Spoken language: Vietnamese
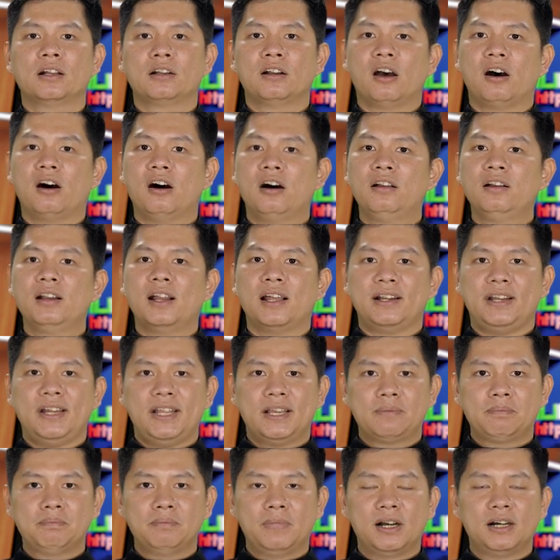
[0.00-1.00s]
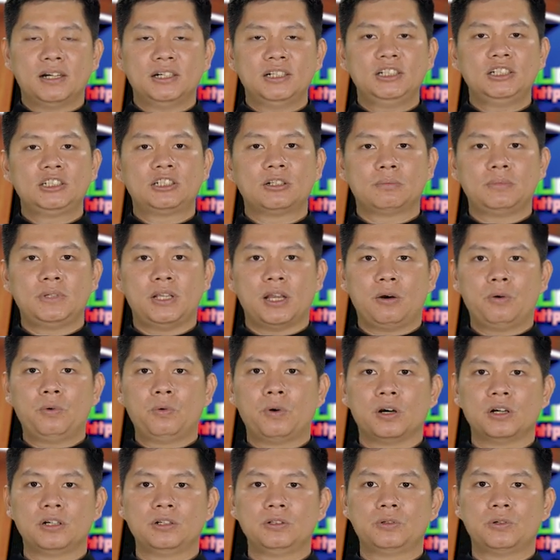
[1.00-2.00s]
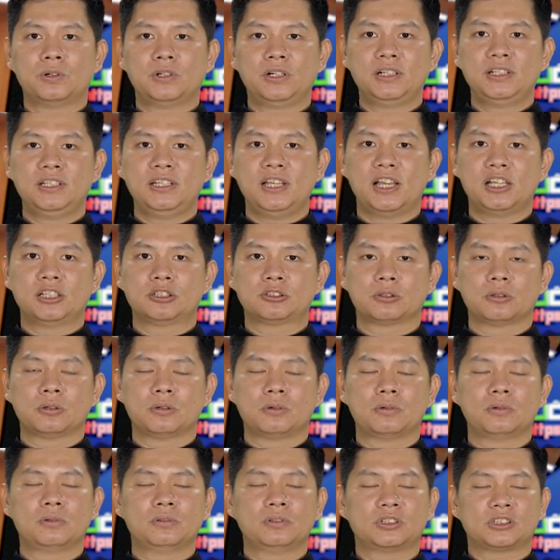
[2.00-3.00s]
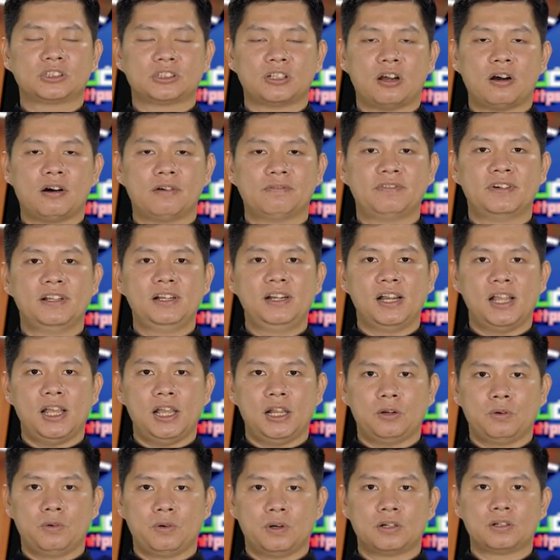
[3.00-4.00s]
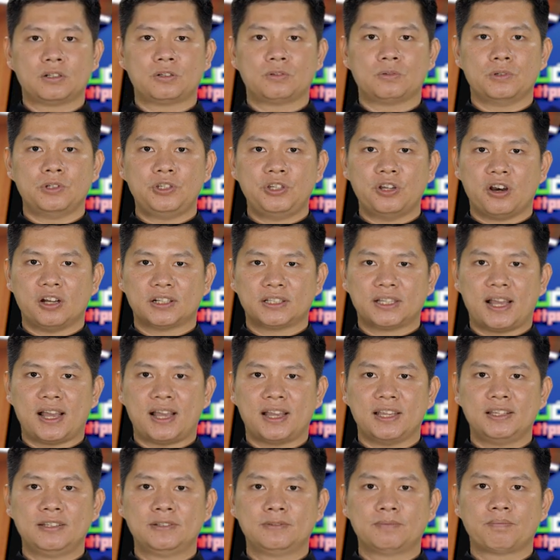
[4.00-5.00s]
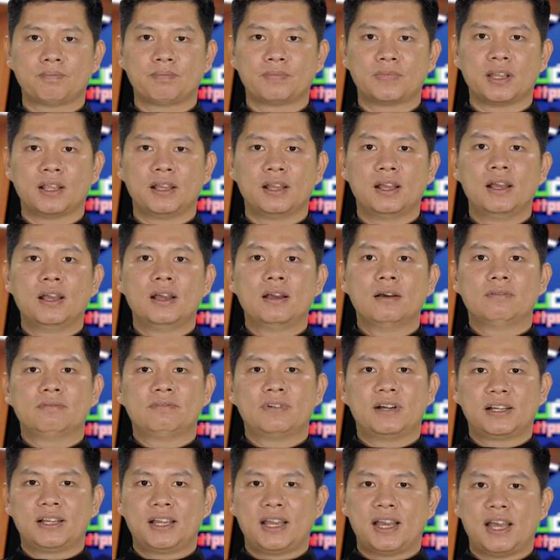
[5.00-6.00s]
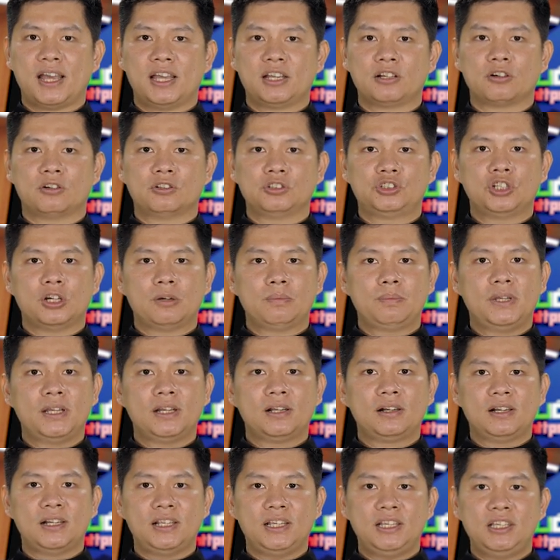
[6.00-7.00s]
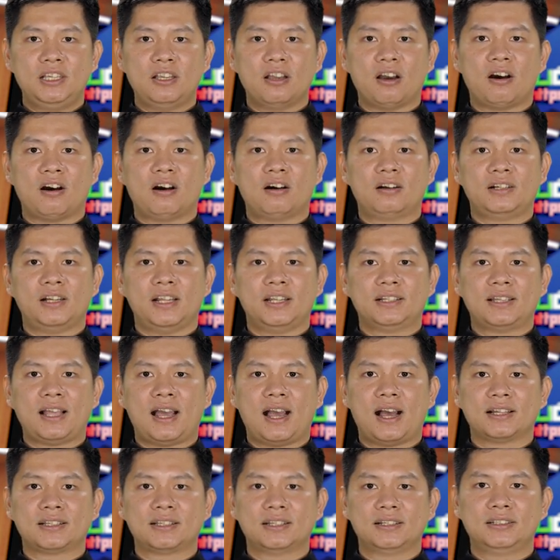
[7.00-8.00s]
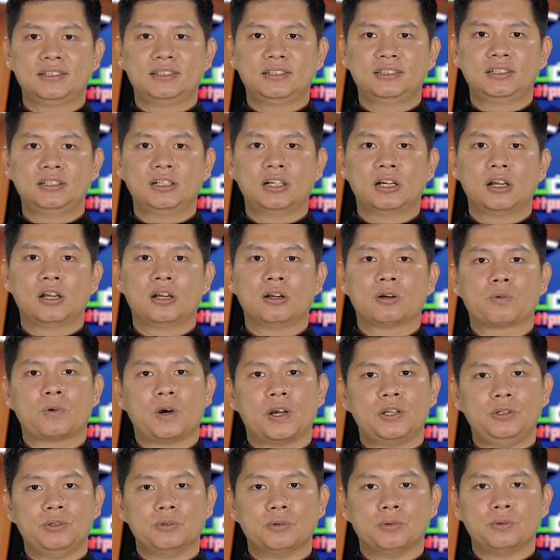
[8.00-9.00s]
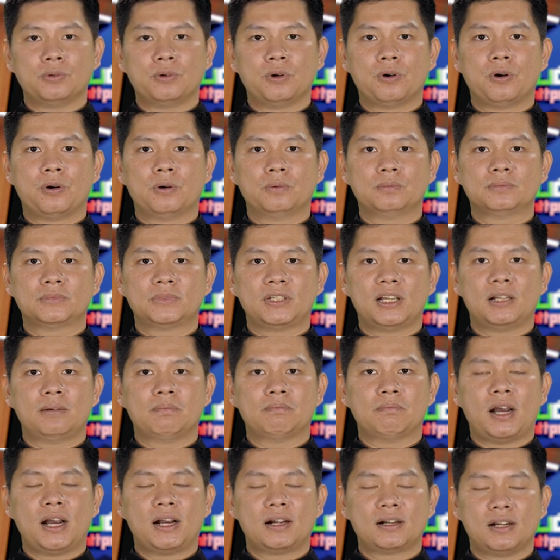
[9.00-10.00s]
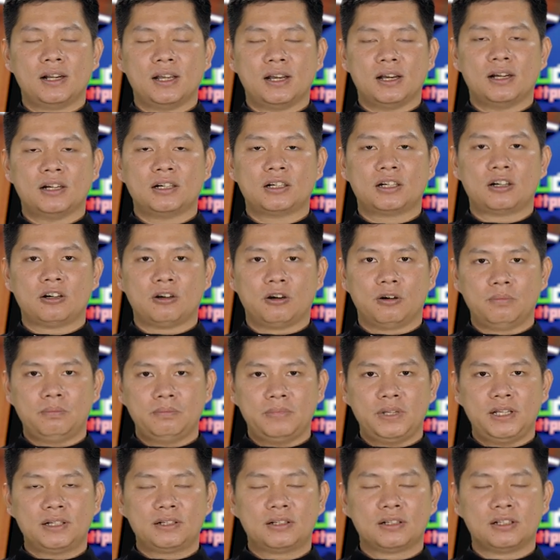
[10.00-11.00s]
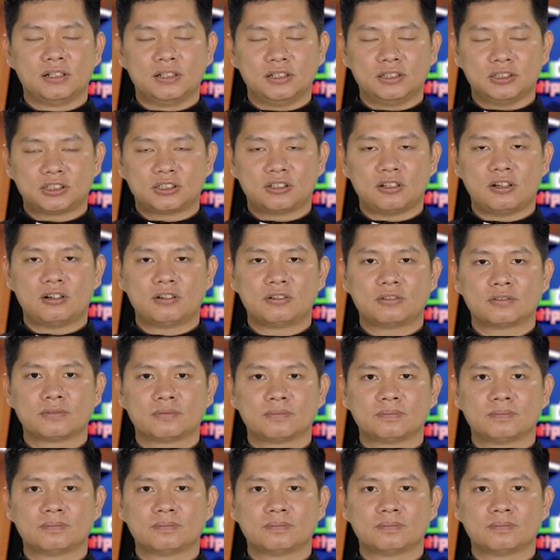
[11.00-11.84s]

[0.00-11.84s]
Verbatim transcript: Đó là nét mới trong giáo huấn của Đức Giêsu so với lề luật của Do Thái. Và Ngài còn cho biết lý do để tha thứ qua dụ ngôn tên mắc nợ không biết thương xót.